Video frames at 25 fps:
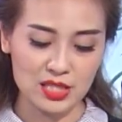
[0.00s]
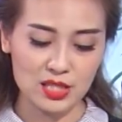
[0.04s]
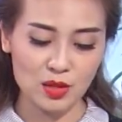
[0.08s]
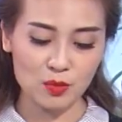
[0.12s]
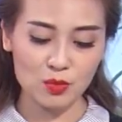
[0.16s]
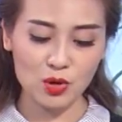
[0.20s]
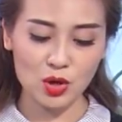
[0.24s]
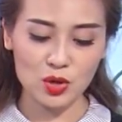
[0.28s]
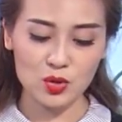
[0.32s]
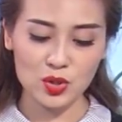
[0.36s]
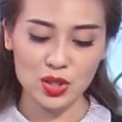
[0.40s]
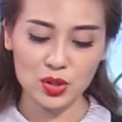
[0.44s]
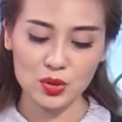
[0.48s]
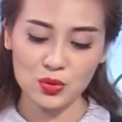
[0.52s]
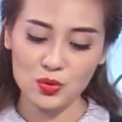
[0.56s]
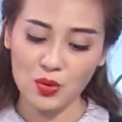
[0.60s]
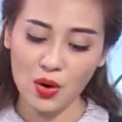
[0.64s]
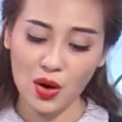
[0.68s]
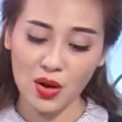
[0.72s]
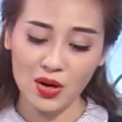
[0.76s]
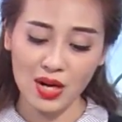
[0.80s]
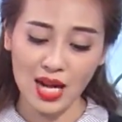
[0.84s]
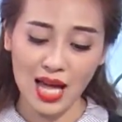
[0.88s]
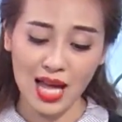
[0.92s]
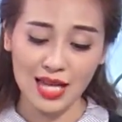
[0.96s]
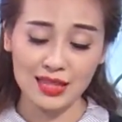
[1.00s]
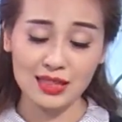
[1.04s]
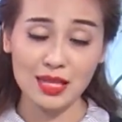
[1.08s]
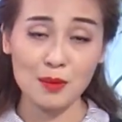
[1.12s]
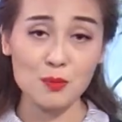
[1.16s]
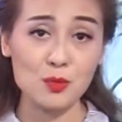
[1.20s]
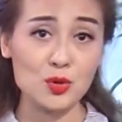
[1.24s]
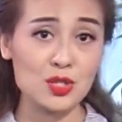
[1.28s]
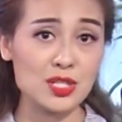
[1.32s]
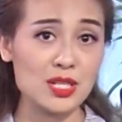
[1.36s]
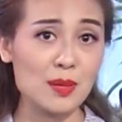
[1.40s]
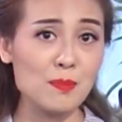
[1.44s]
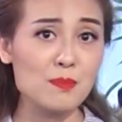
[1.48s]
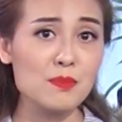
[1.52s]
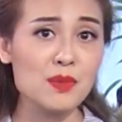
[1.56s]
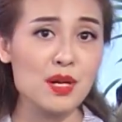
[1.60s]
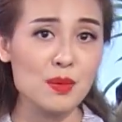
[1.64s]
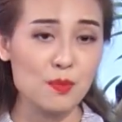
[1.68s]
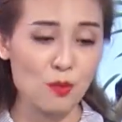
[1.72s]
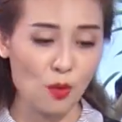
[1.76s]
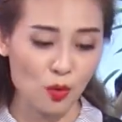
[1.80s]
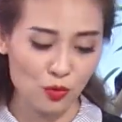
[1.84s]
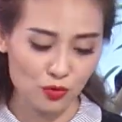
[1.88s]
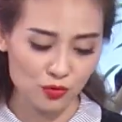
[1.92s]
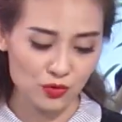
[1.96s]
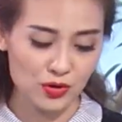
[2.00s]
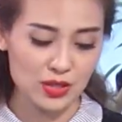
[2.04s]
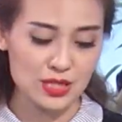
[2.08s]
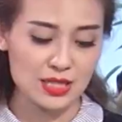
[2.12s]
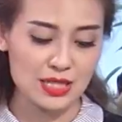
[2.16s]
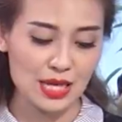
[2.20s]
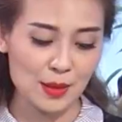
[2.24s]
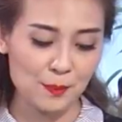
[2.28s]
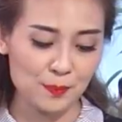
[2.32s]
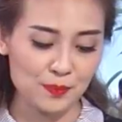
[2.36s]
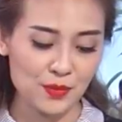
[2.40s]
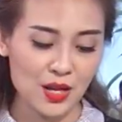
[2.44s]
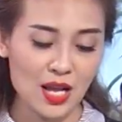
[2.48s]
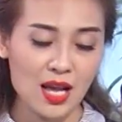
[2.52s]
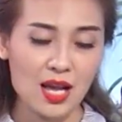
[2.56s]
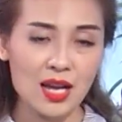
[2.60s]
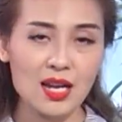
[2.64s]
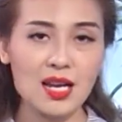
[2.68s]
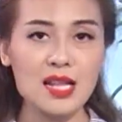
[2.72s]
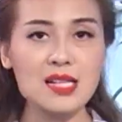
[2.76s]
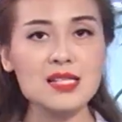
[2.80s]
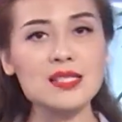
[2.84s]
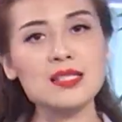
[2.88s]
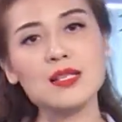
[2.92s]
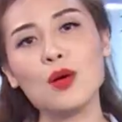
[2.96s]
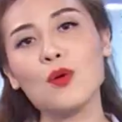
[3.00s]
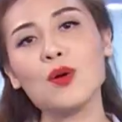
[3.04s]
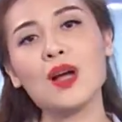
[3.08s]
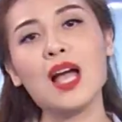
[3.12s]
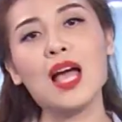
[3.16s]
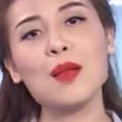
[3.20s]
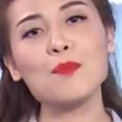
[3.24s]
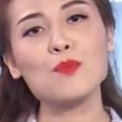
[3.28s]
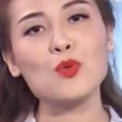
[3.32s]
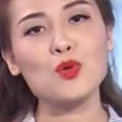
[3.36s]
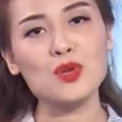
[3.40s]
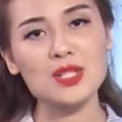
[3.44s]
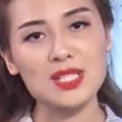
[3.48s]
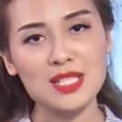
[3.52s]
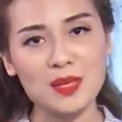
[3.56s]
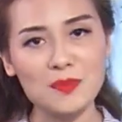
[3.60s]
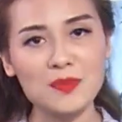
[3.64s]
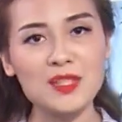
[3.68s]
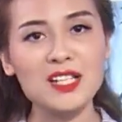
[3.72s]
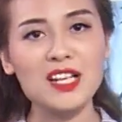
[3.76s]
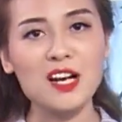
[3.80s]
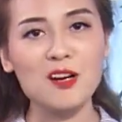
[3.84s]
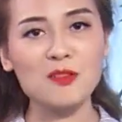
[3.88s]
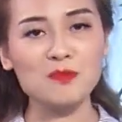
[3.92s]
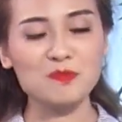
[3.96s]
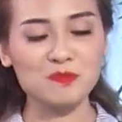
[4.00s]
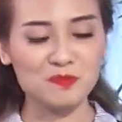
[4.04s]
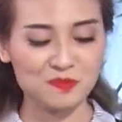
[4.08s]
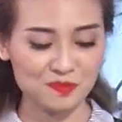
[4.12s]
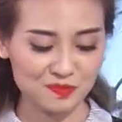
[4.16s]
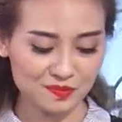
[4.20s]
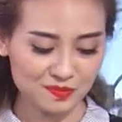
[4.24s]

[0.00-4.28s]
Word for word: trong đó doanh thu online tăng 114% lên 6.400 tỷ đồng.